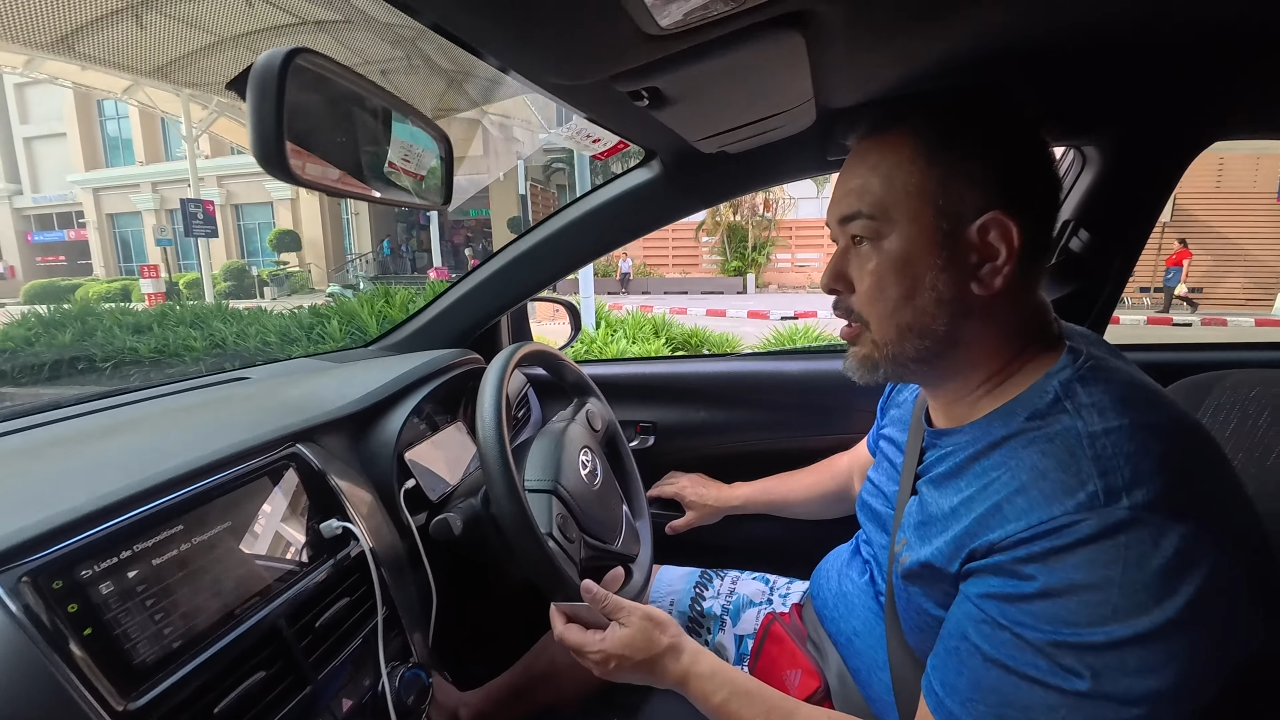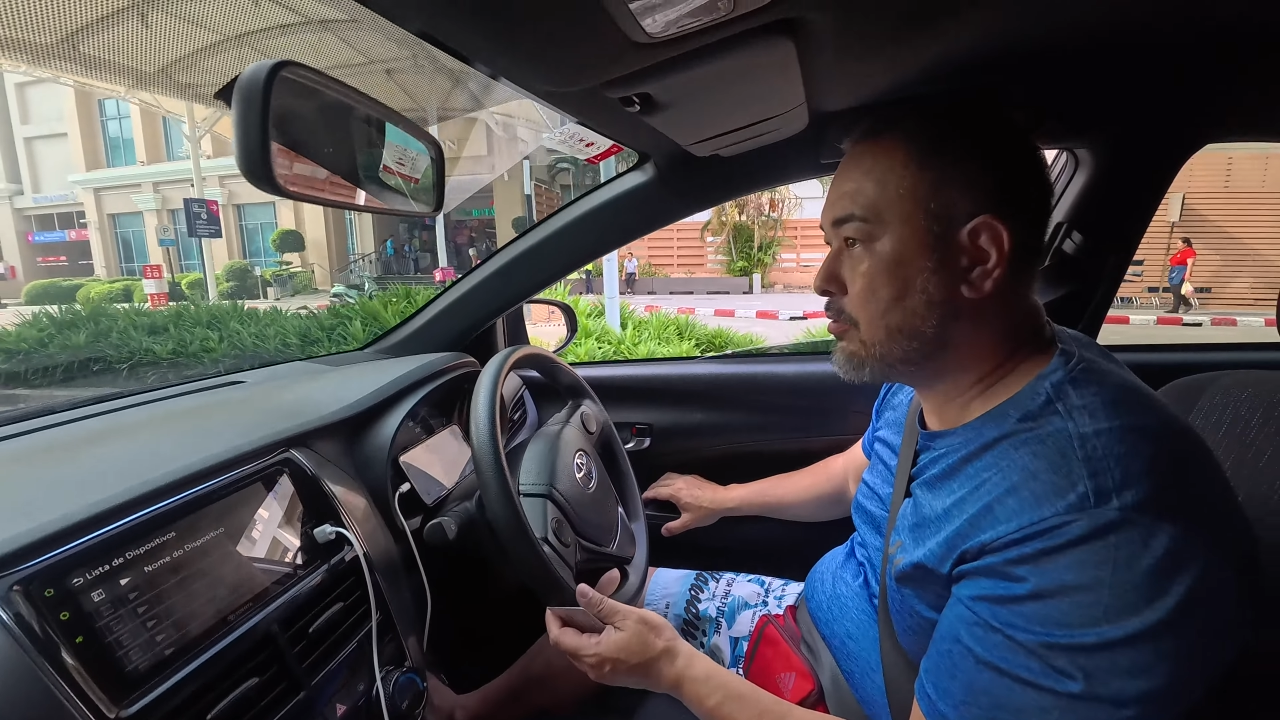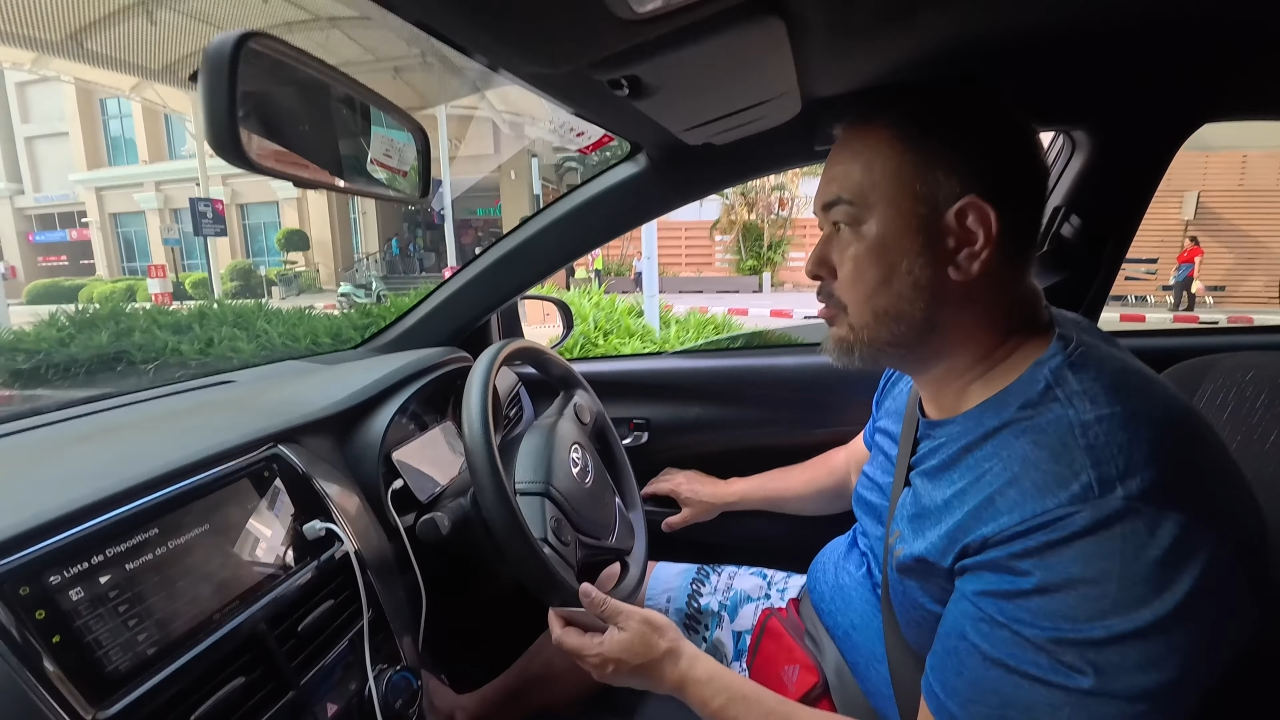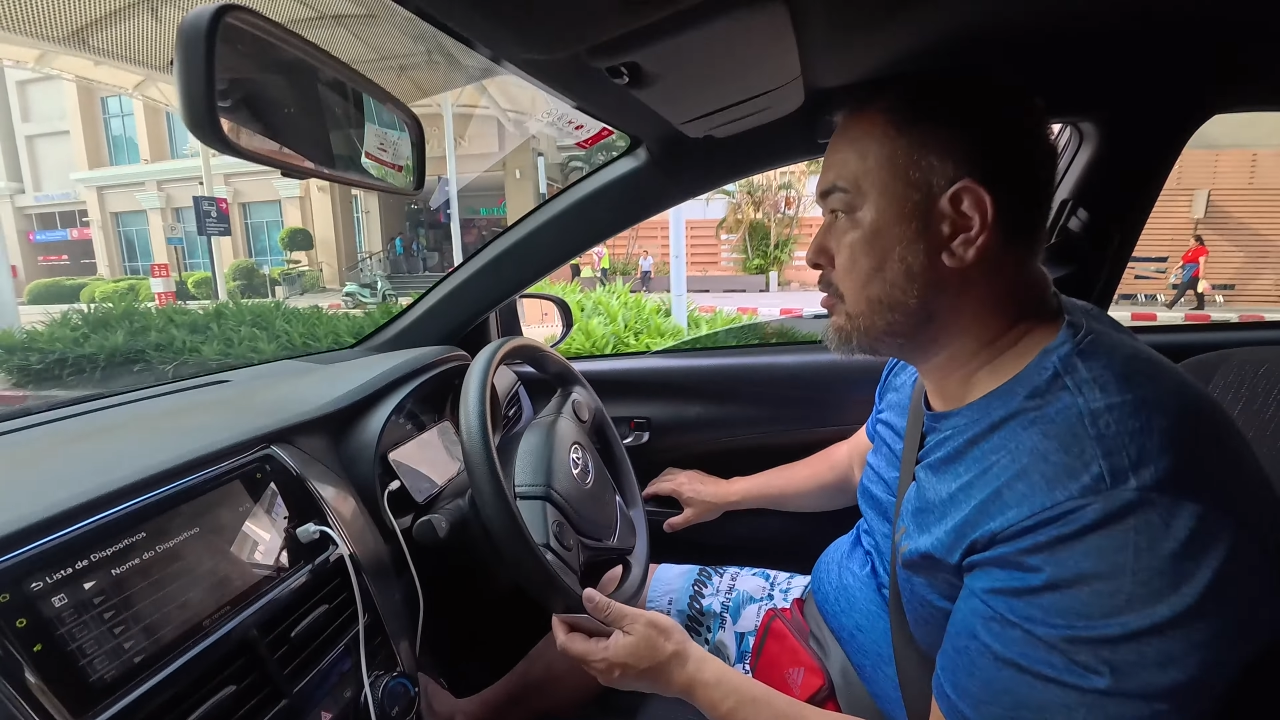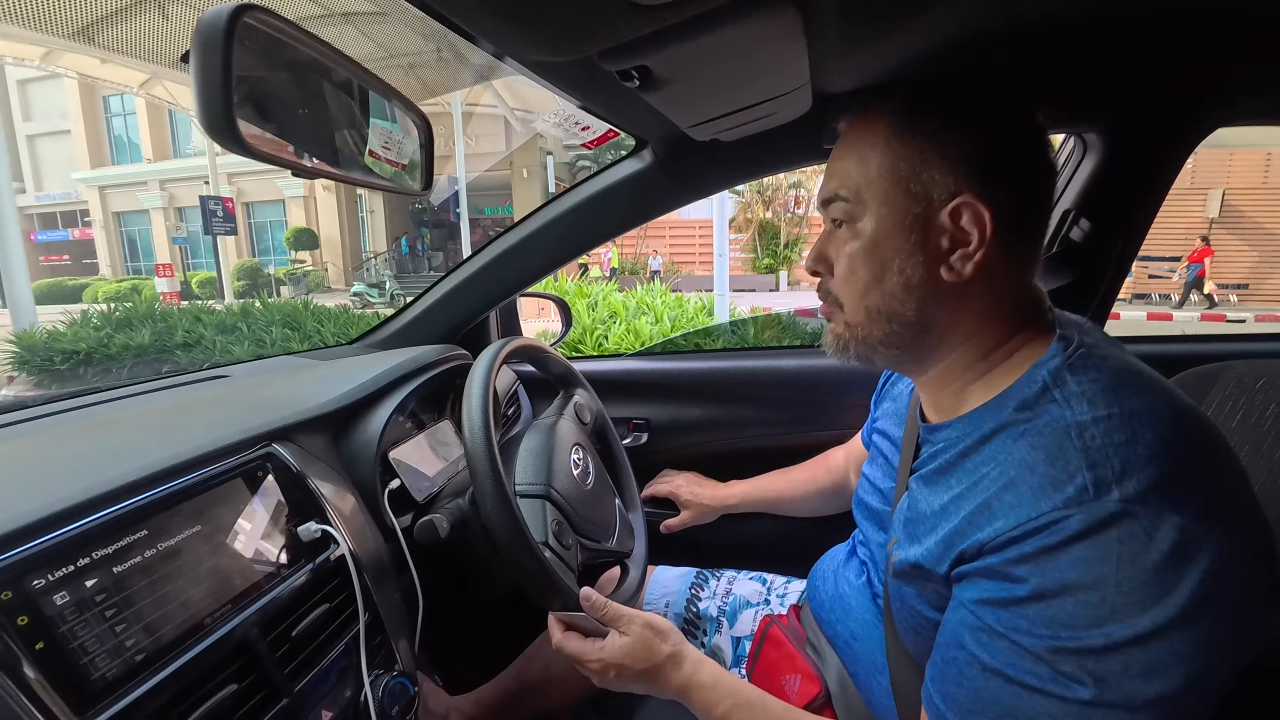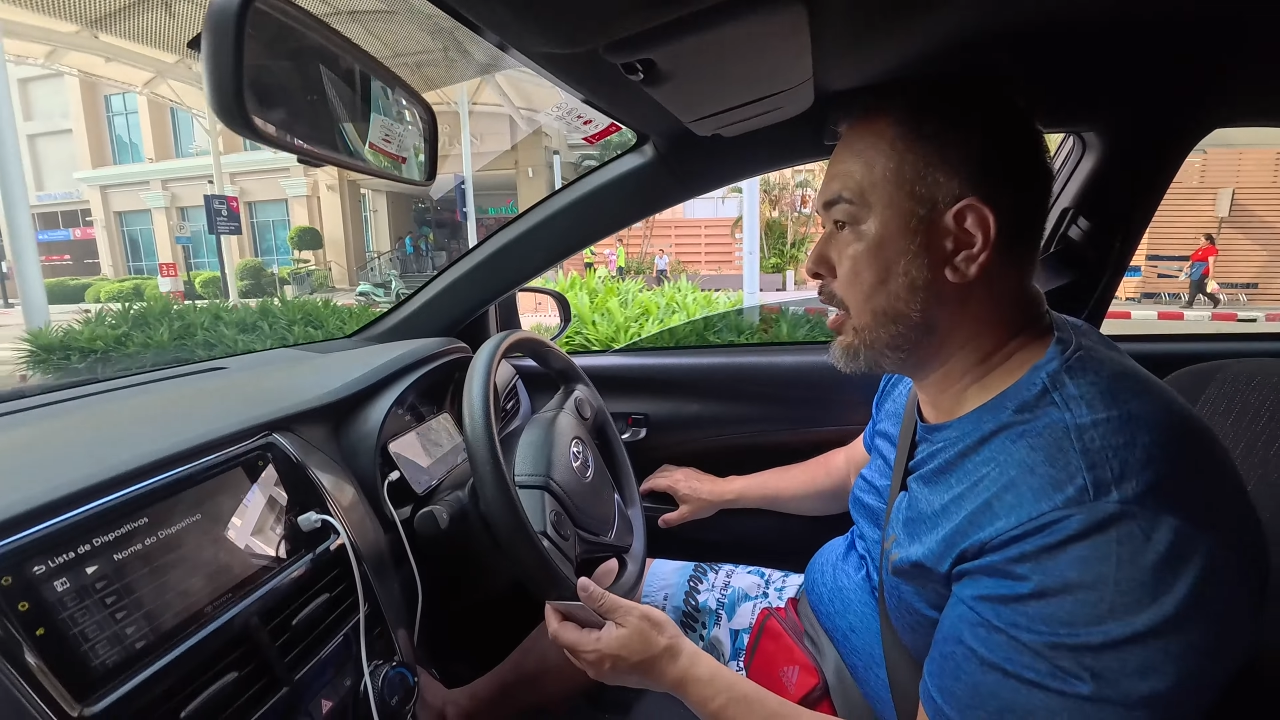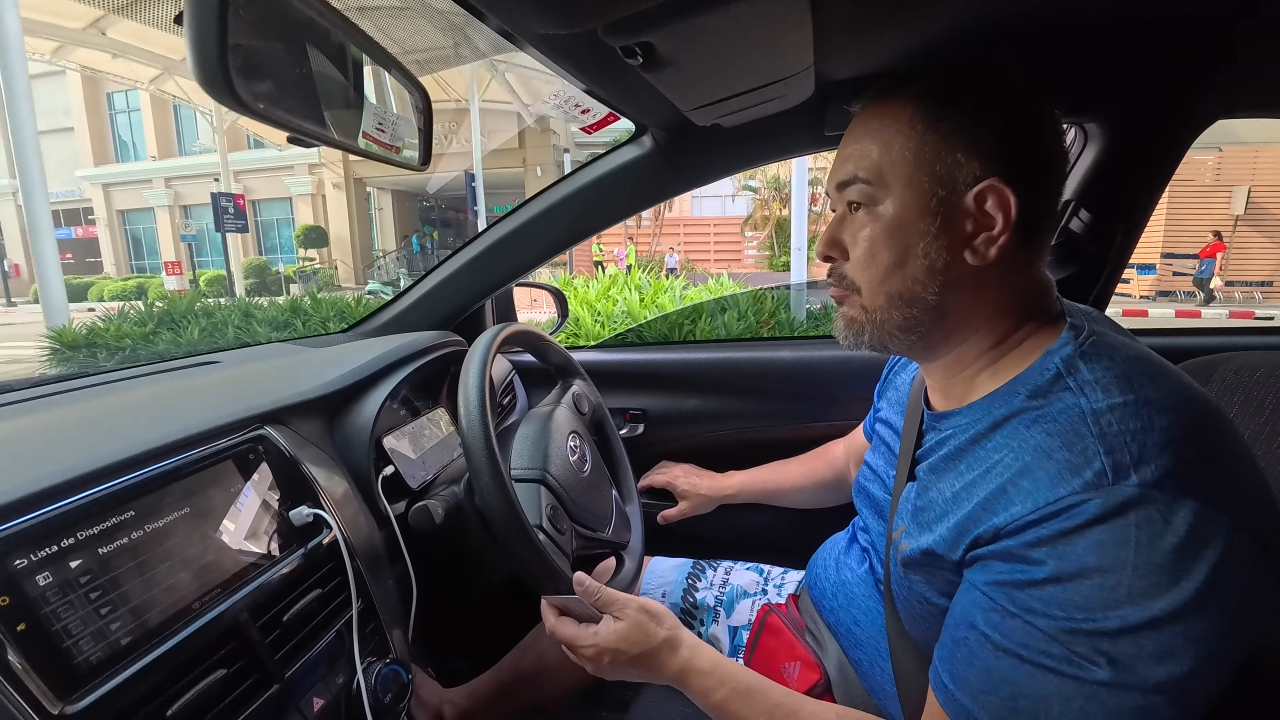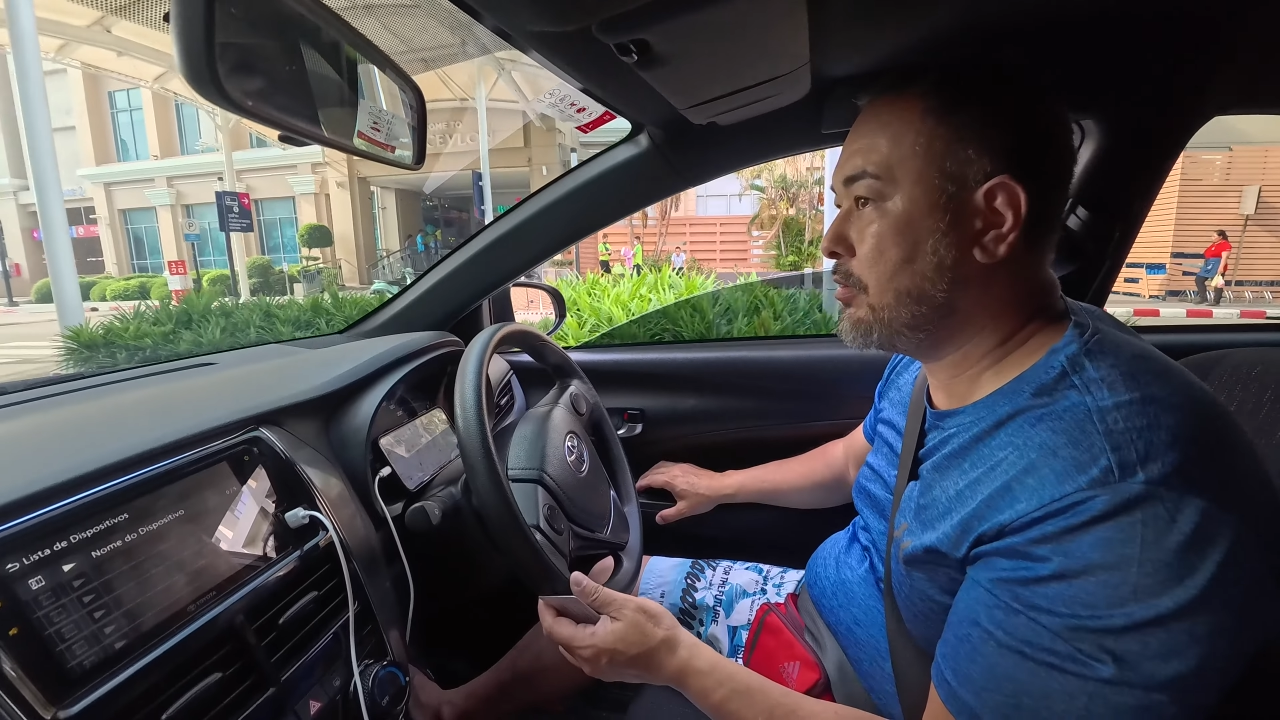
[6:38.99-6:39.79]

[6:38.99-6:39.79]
acostumar.